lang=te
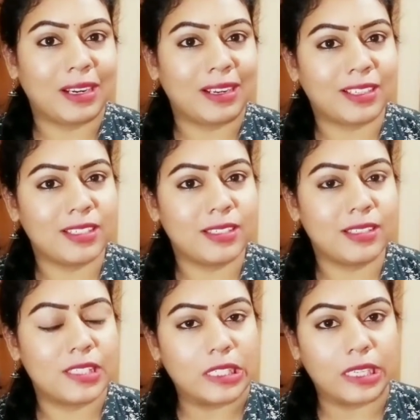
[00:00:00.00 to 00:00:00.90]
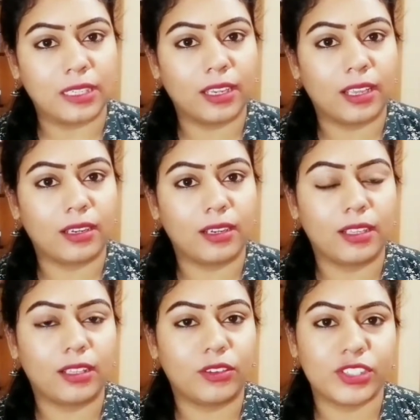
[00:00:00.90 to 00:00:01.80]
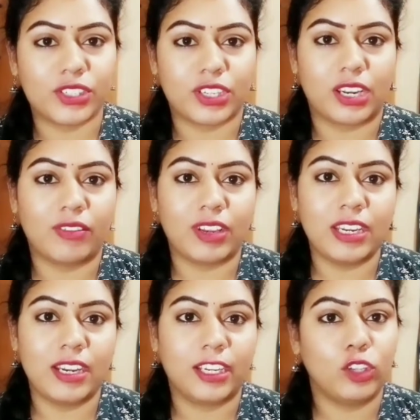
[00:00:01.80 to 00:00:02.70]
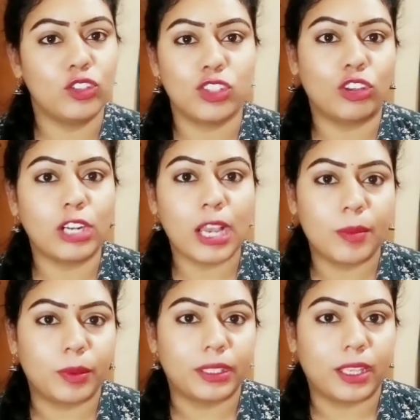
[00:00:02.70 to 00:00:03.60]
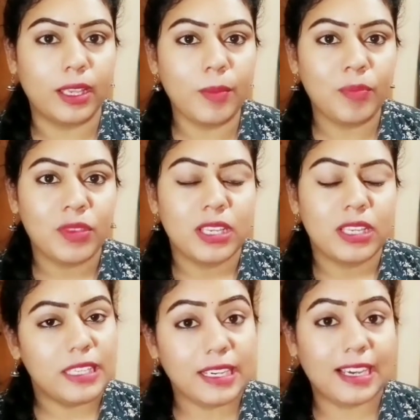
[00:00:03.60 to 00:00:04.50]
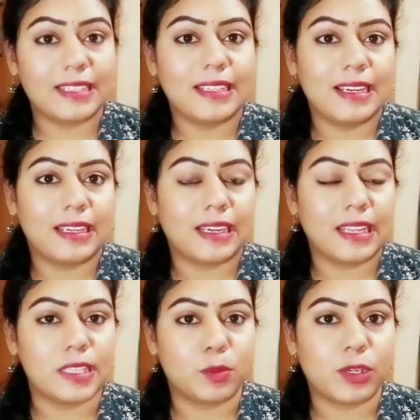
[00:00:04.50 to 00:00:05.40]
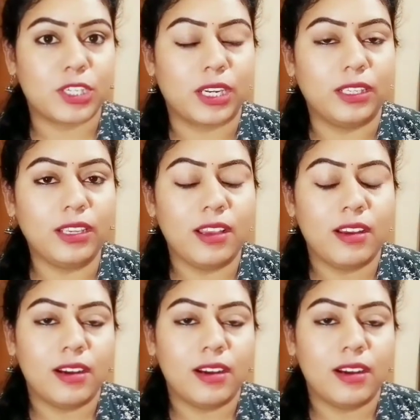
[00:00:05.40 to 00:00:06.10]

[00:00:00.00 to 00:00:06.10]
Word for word: మనకి చికెన్ కర్రీ లేదా ఫిష్ కర్రీ ఇవన్నీ ఏంటంటే కొంచెం త్వరగా అయిపోతాయి ఈ కర్రీ ఏంటంటే ఎస్పెషల్లీ